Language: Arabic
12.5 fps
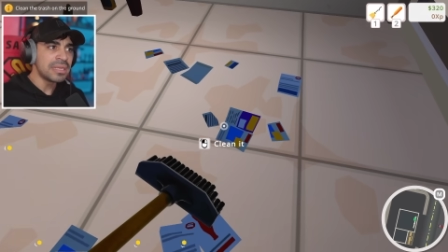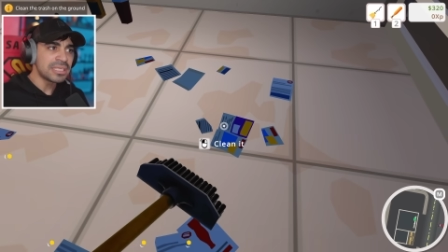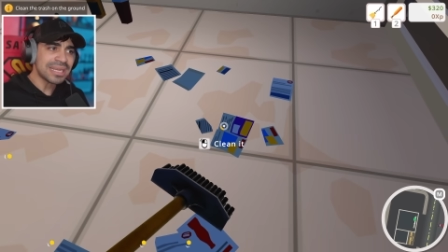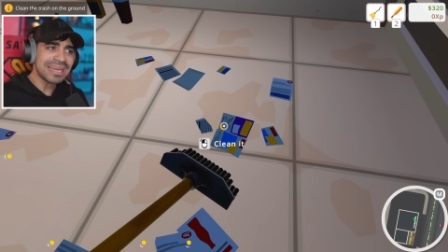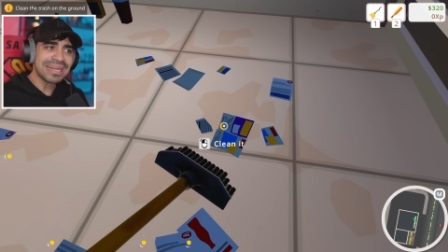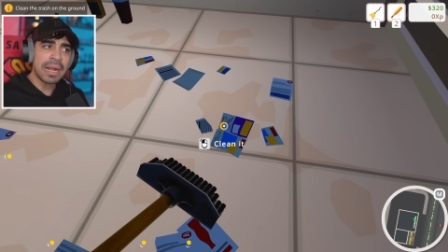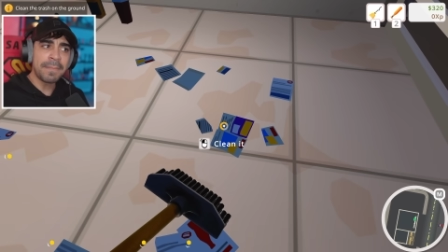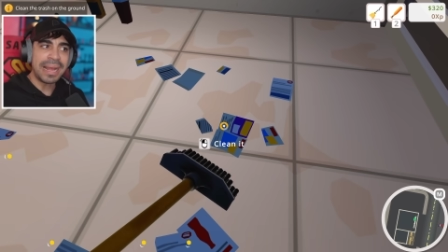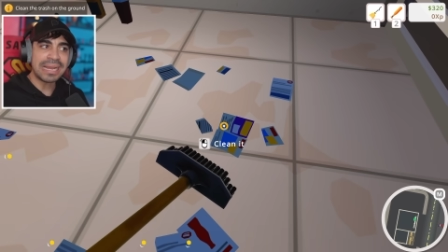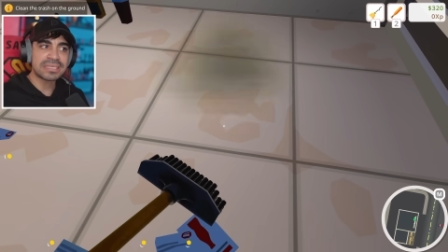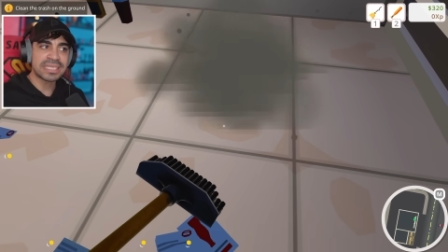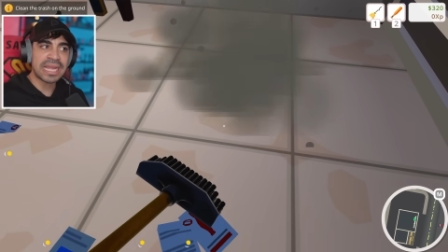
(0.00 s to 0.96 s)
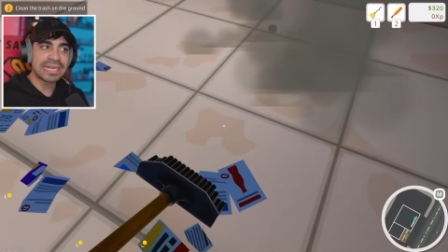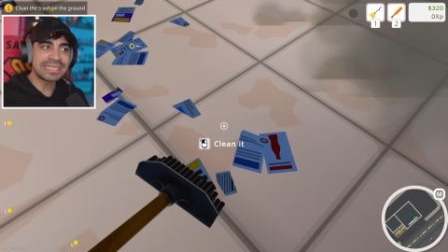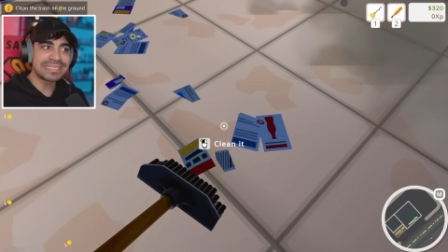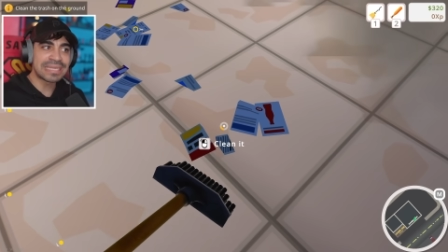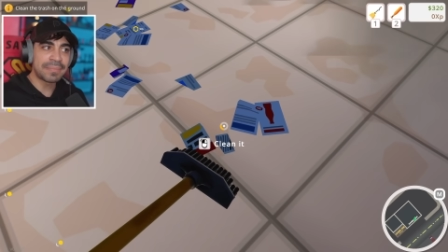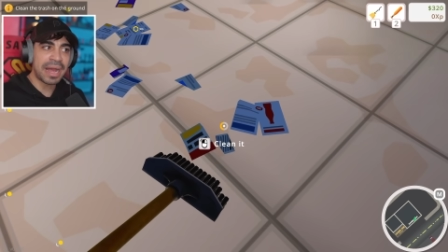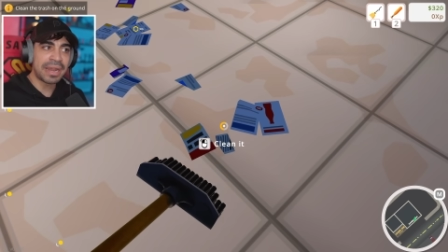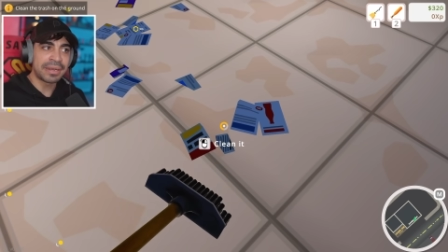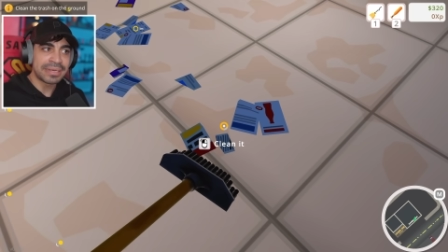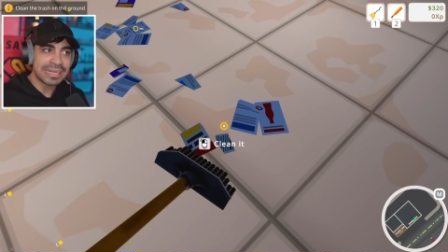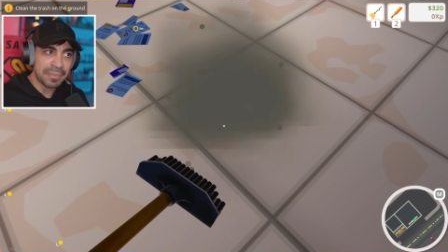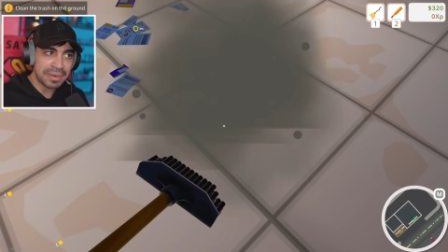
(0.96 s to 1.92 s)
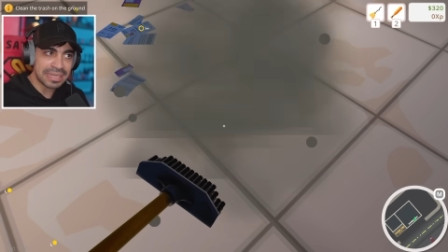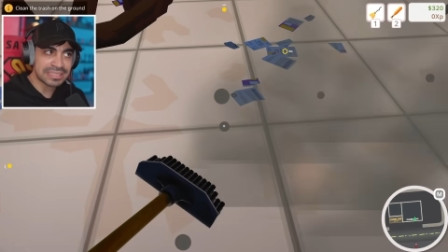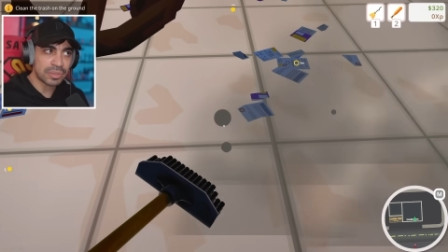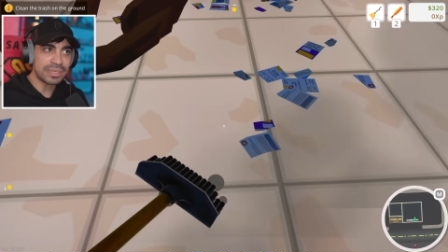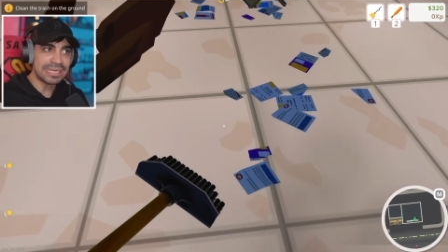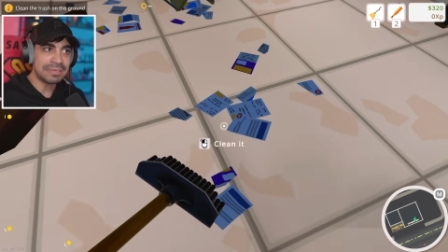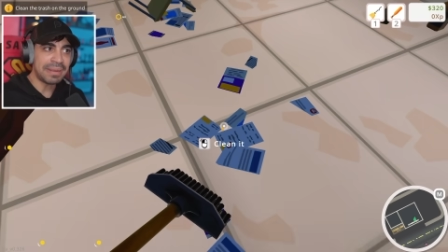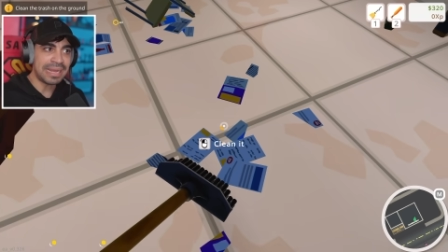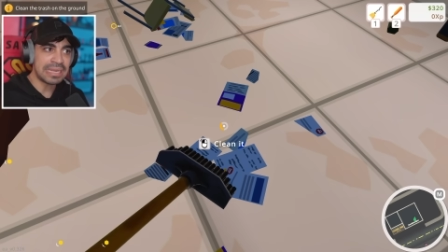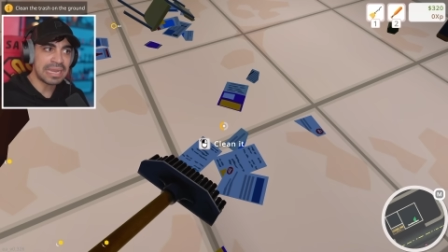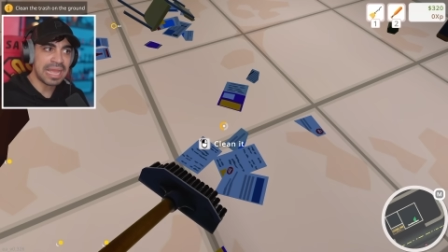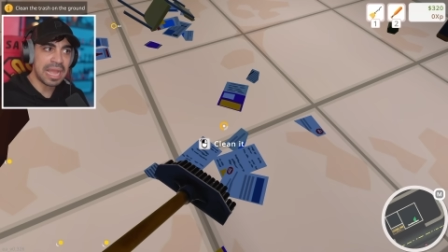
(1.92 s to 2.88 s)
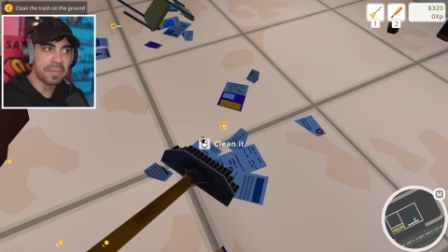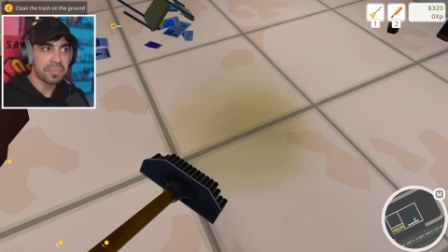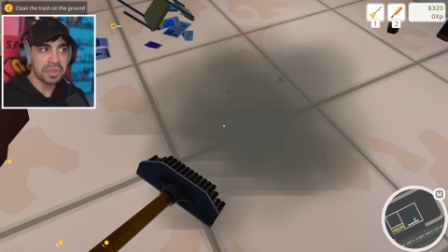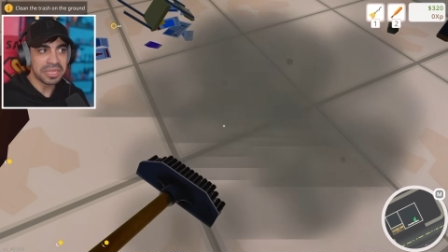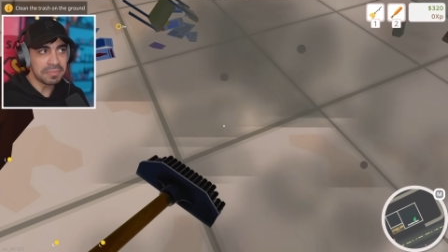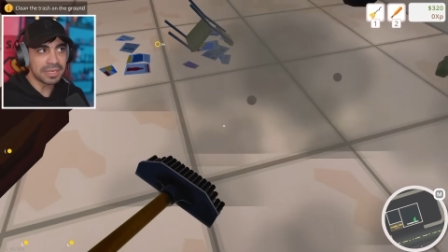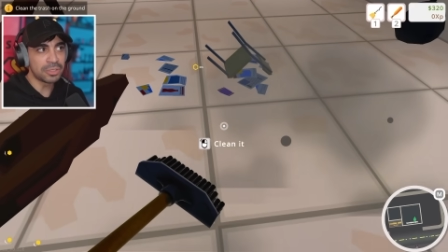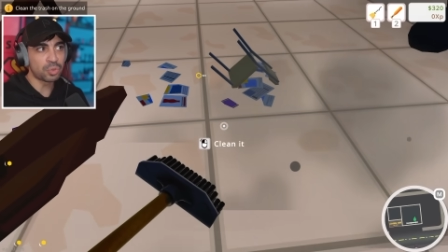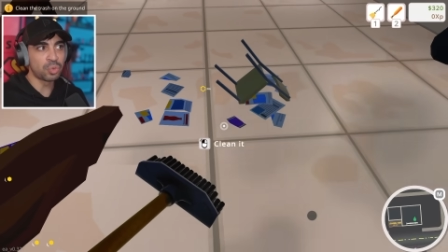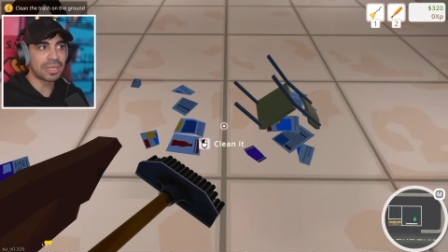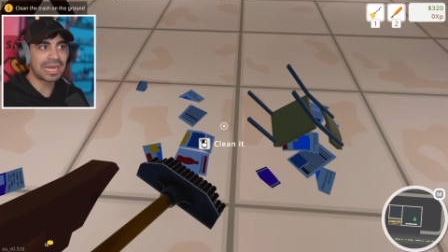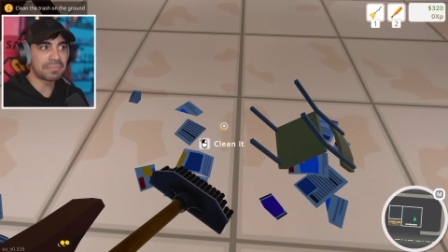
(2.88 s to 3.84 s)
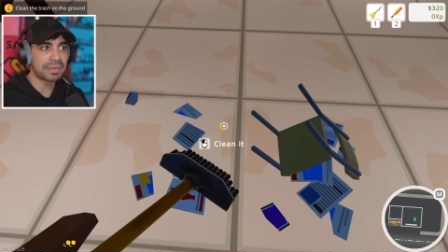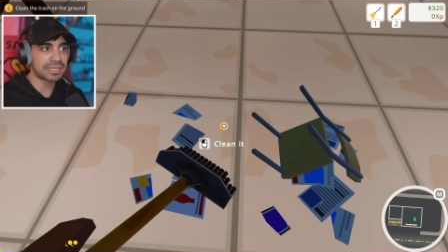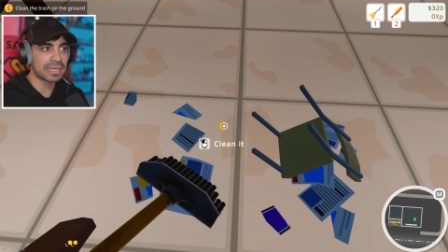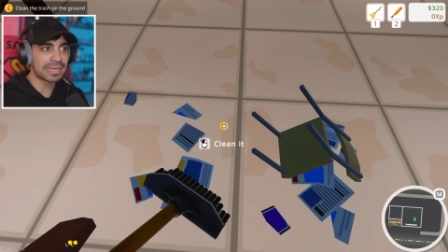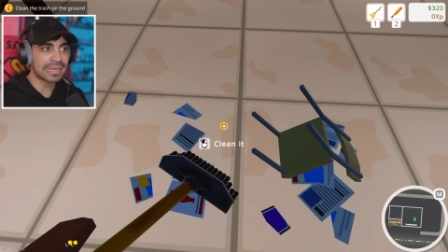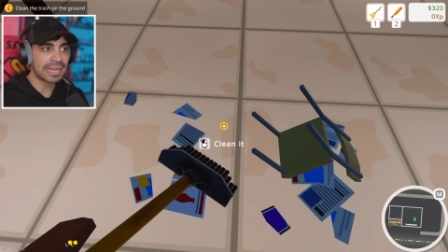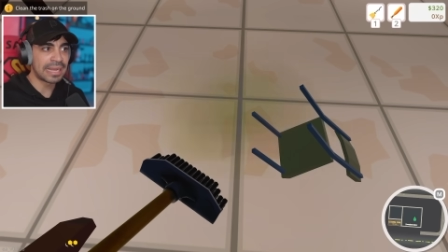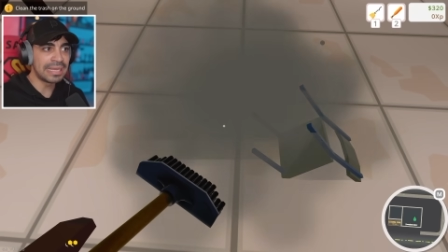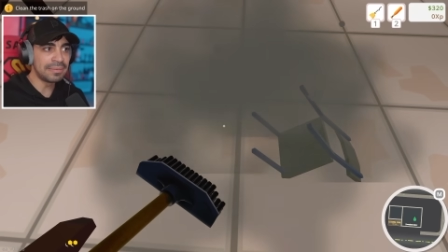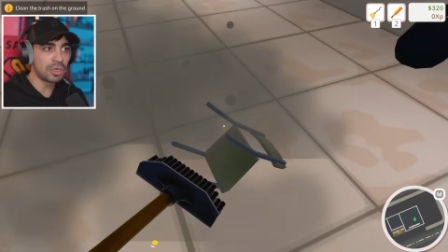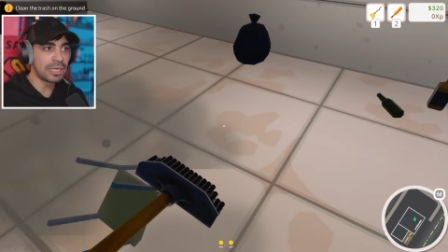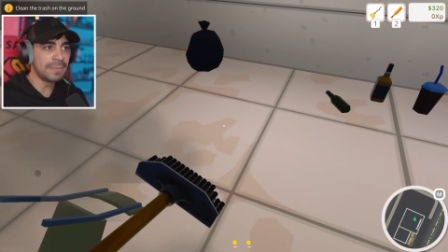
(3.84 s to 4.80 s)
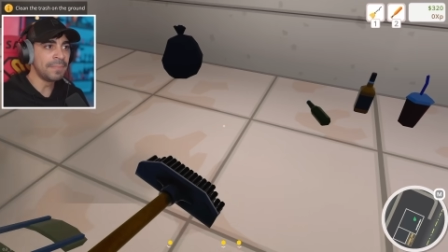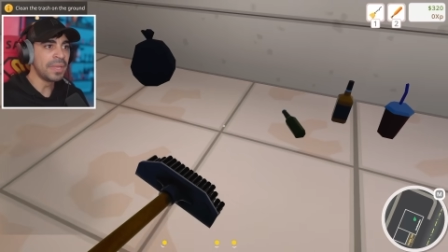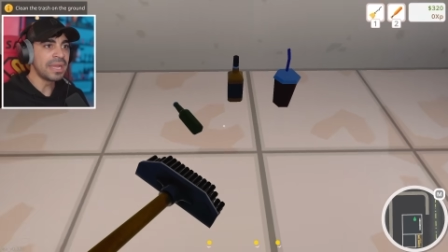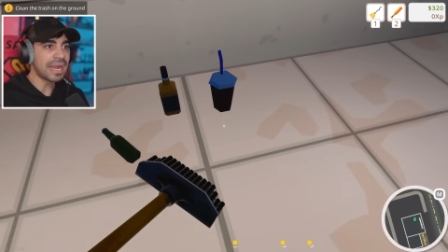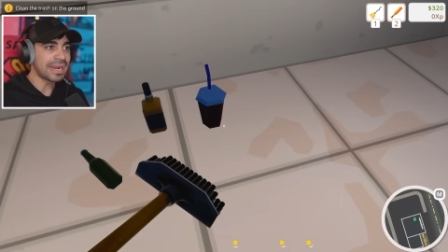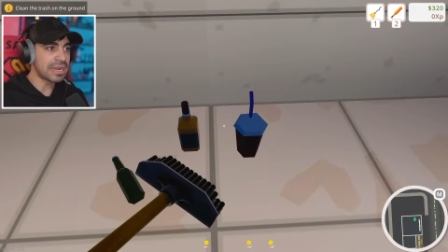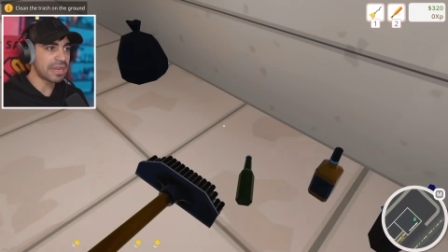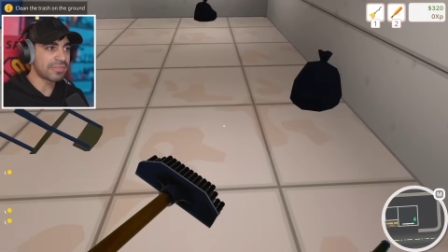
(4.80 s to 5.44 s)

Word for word: شكله كان محل صيادين زمان قبل لا نسوي الحين محل العاب يمكن يكون كان بهالطريقه المهم خلينا